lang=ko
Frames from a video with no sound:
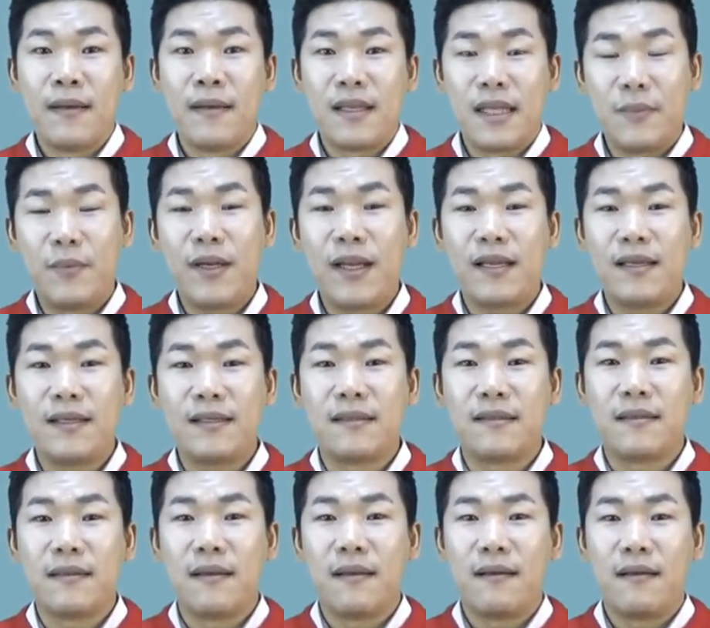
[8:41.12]
이번에는
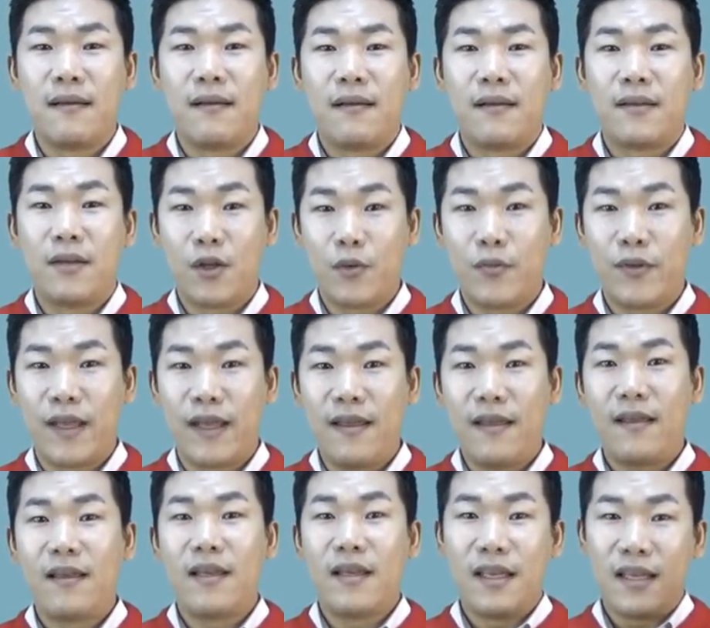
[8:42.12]

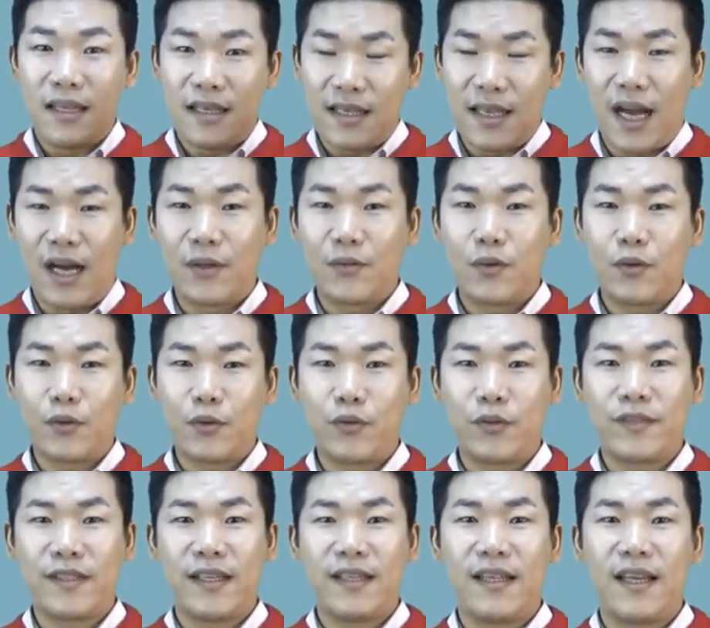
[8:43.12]
여러분의
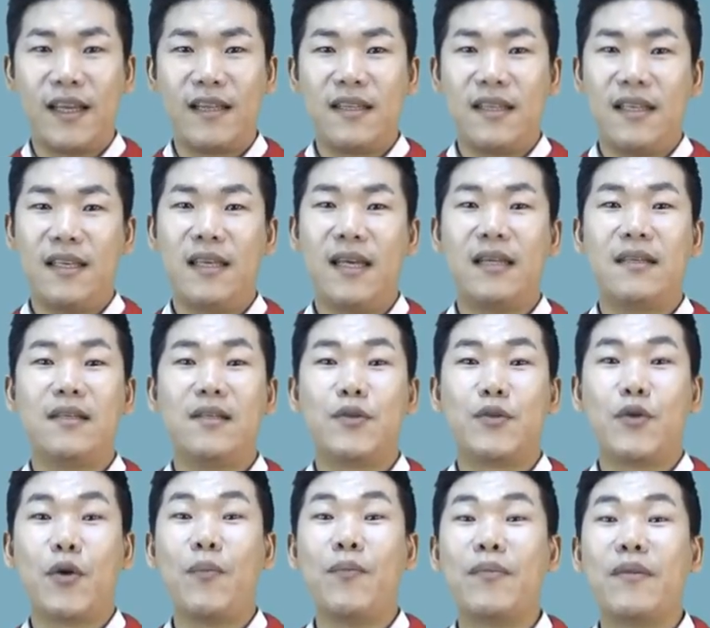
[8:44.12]
양도소득세에 대한 이해를
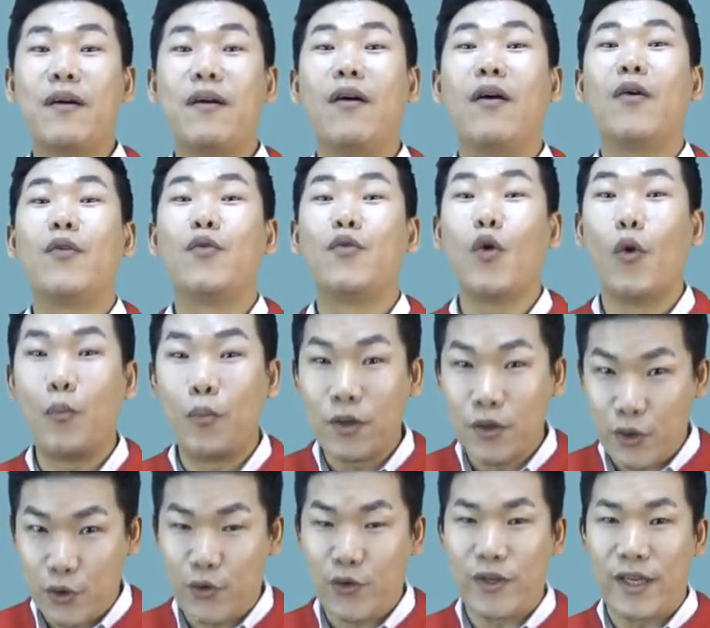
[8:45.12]
좀 더
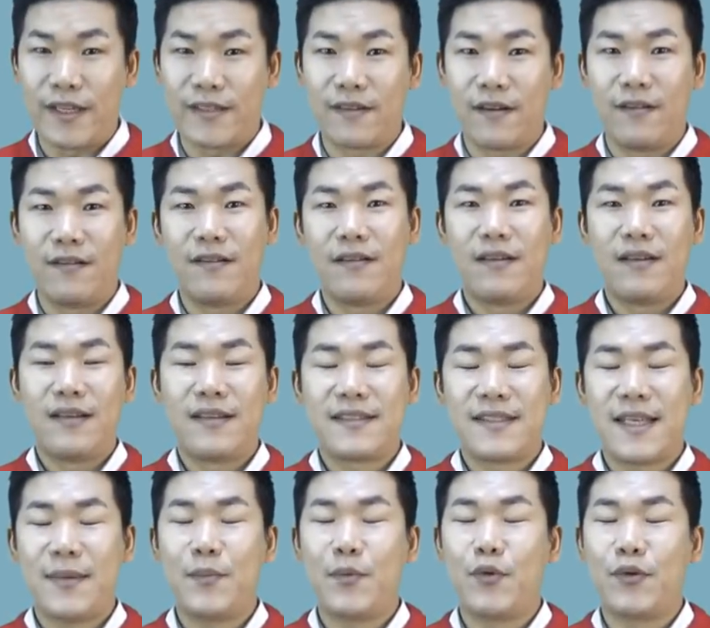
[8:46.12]
높여주기 위해서
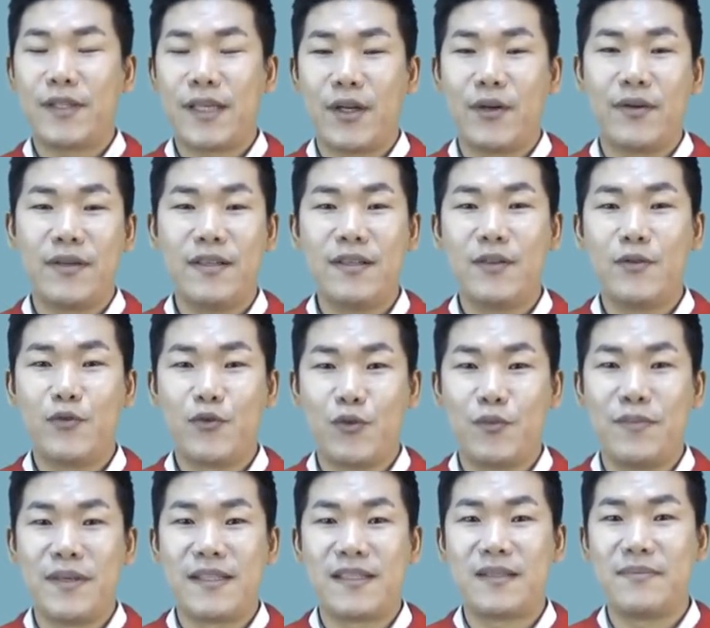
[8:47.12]
참고 자료를
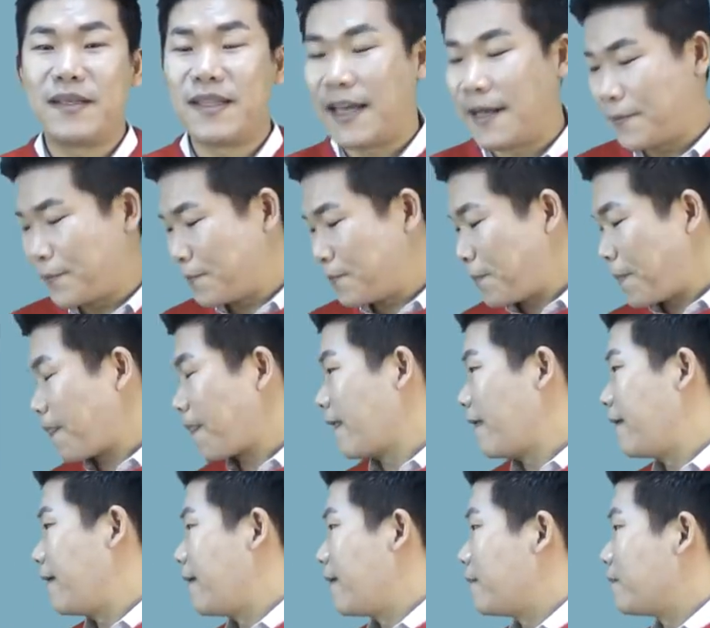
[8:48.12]
준비했습니다.
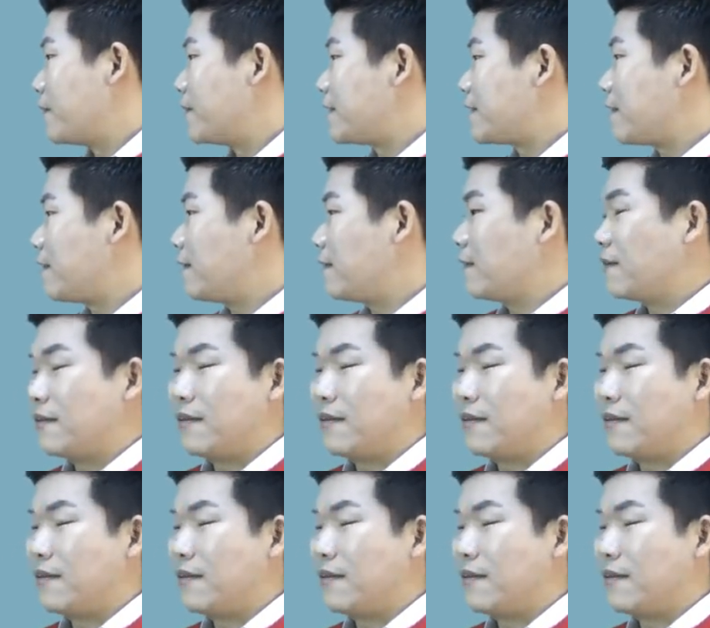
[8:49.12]
먼저